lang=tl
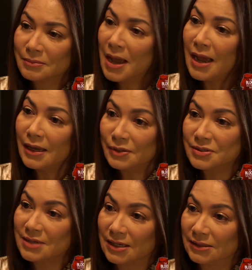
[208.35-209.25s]

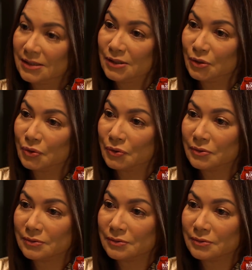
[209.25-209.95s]
Maayos natin ito.